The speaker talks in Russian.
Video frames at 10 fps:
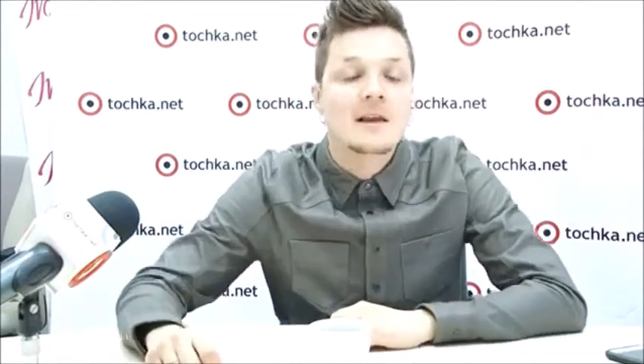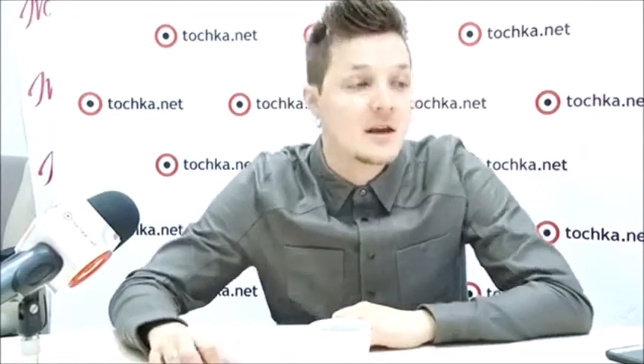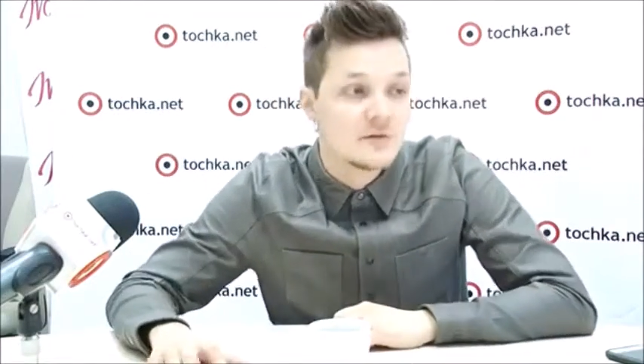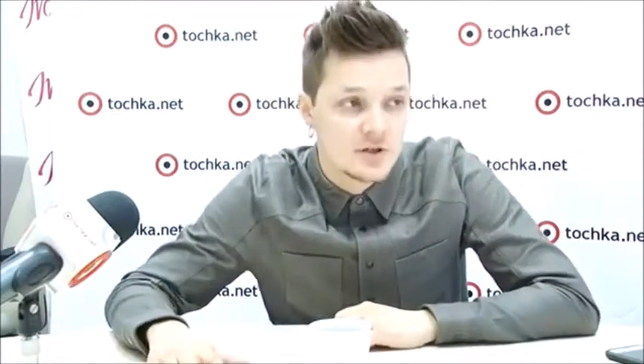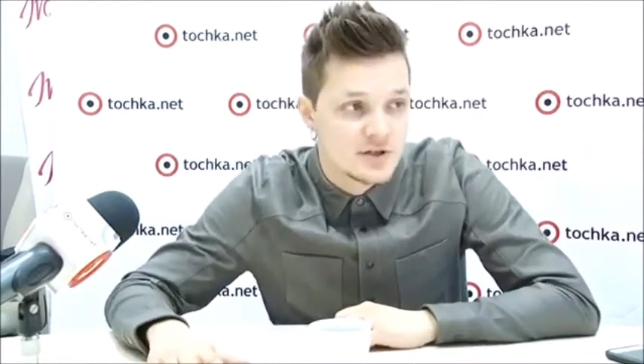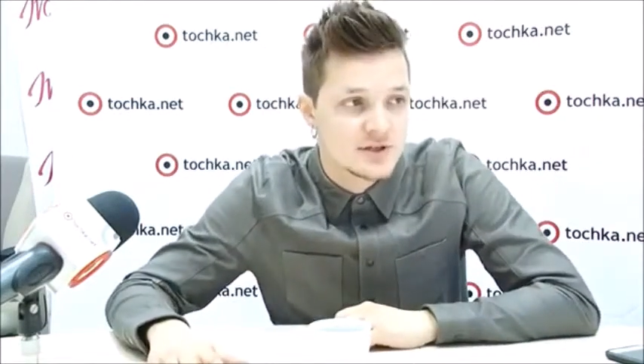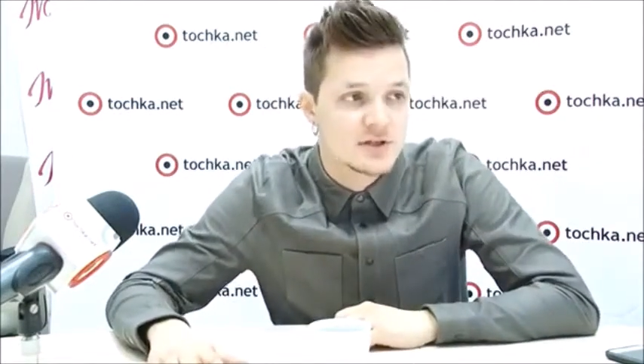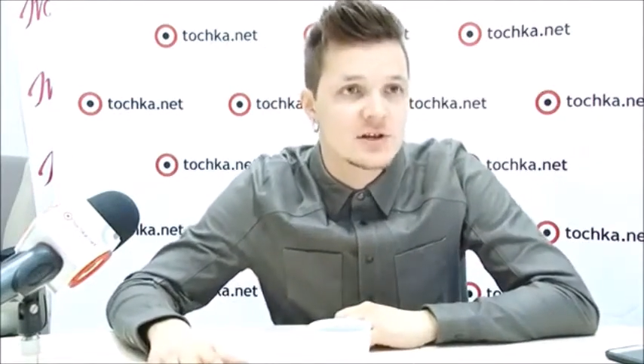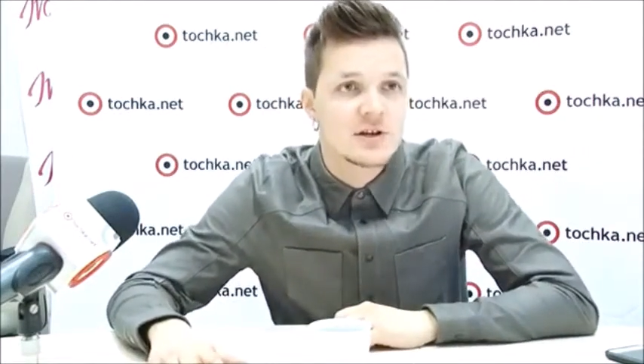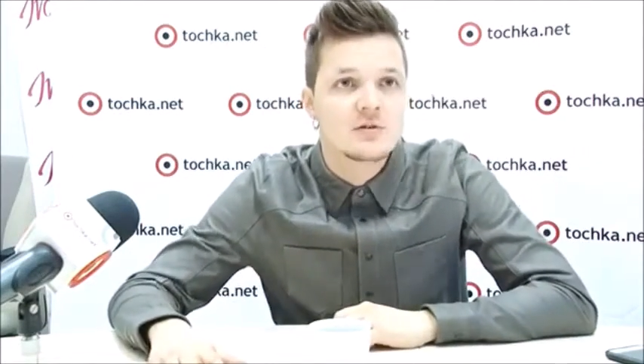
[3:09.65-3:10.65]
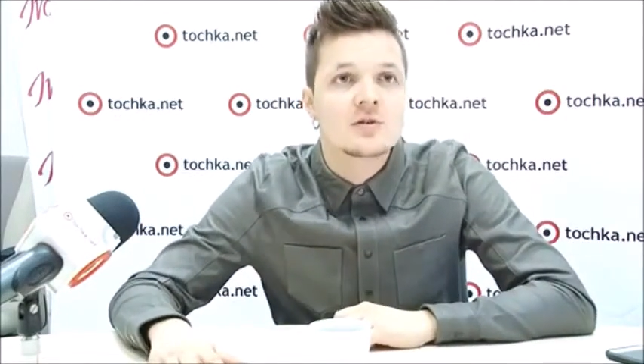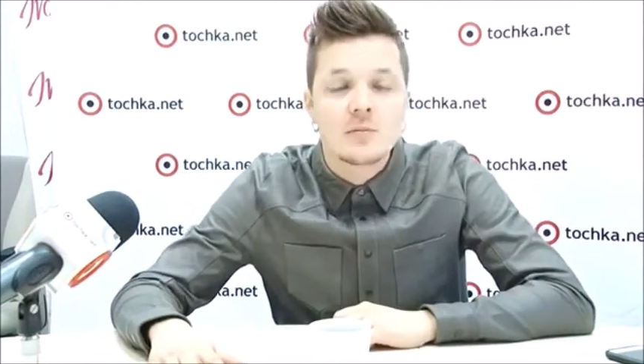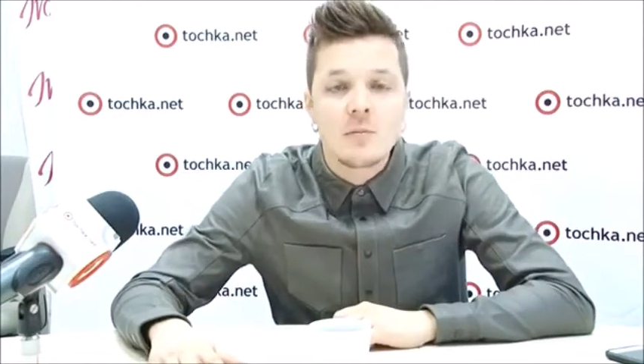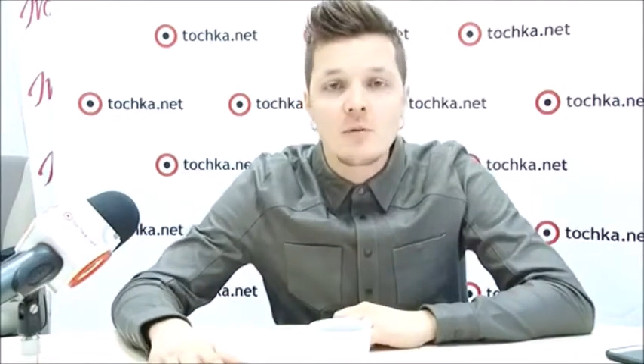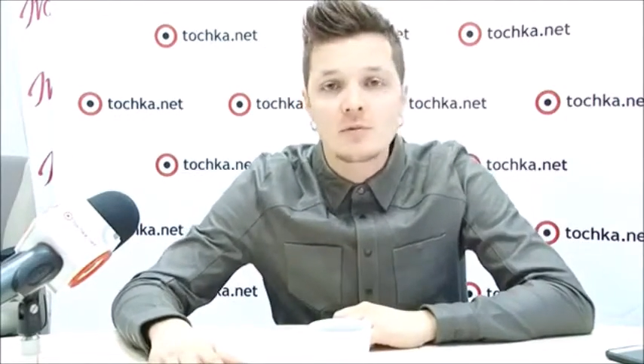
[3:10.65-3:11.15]
Я сейчас, к сожалению,
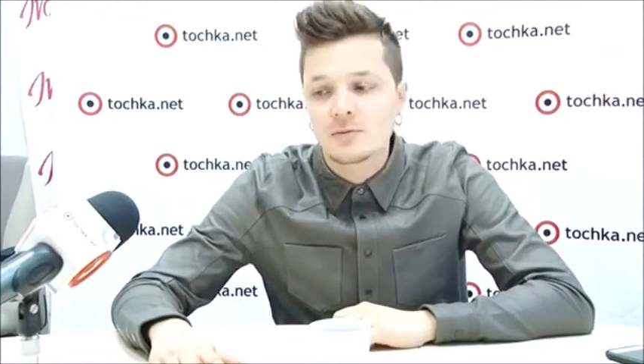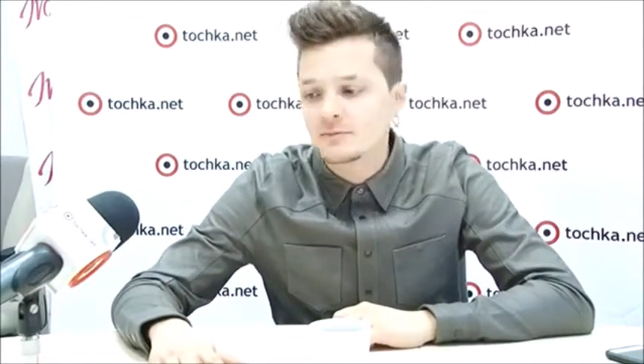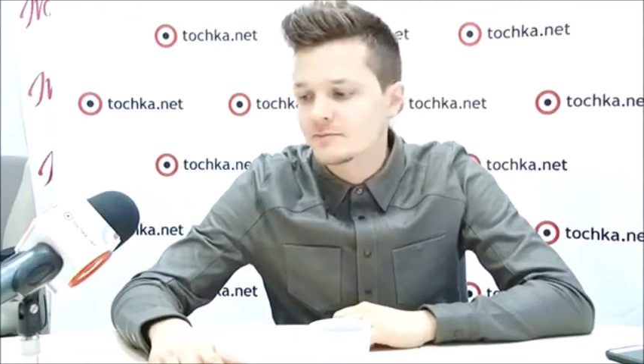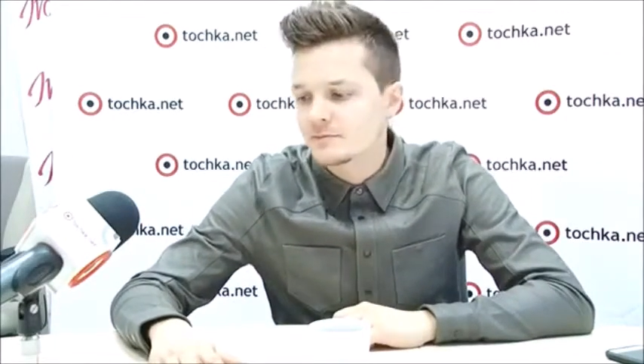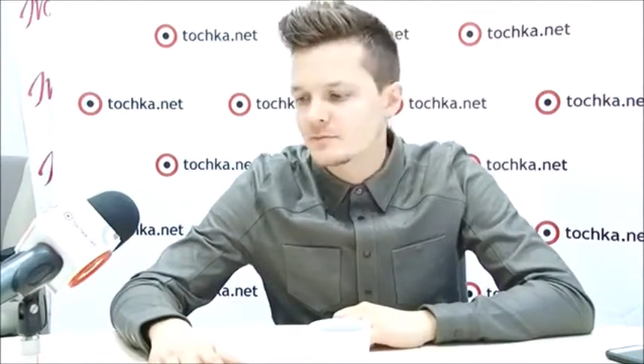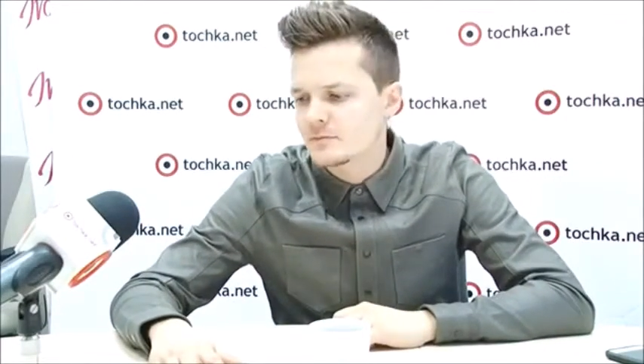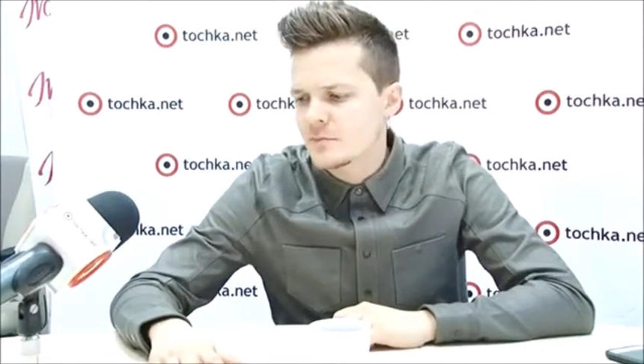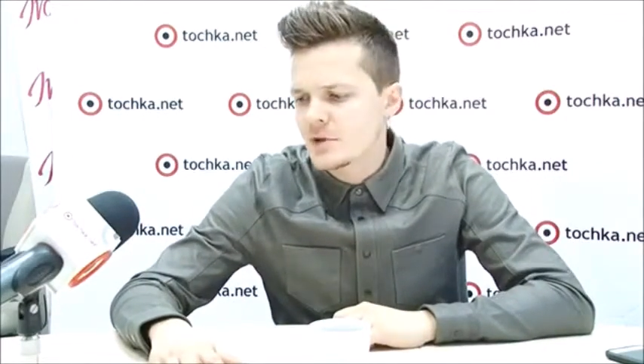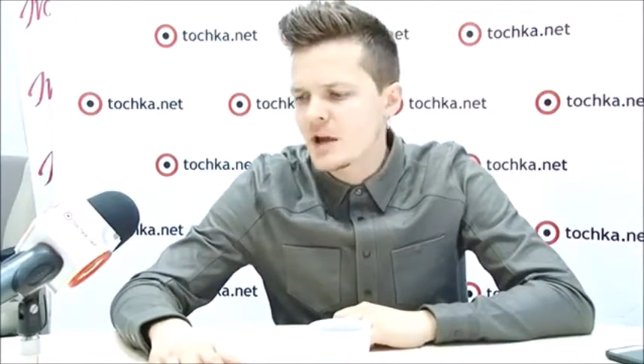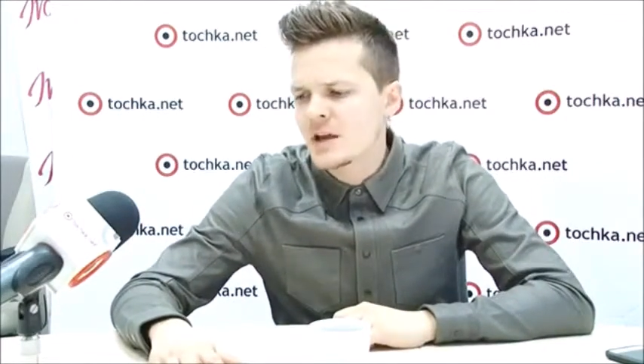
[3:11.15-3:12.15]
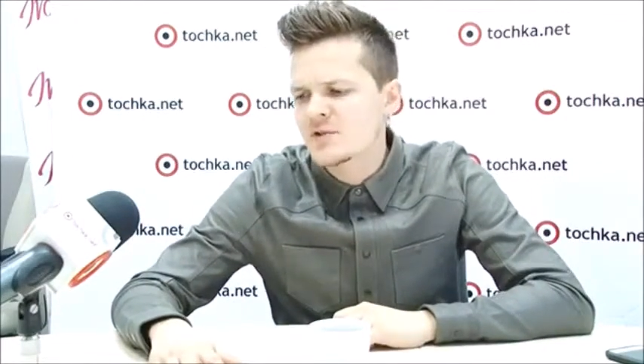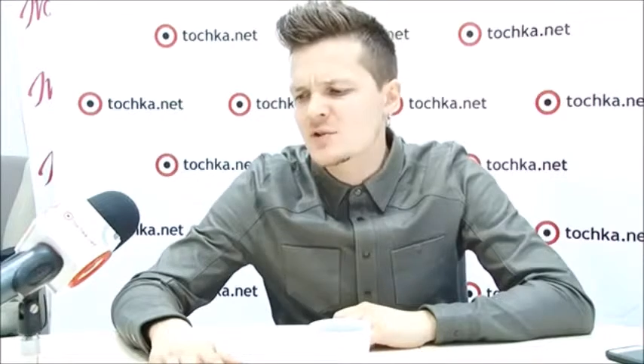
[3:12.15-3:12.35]
не помню. Я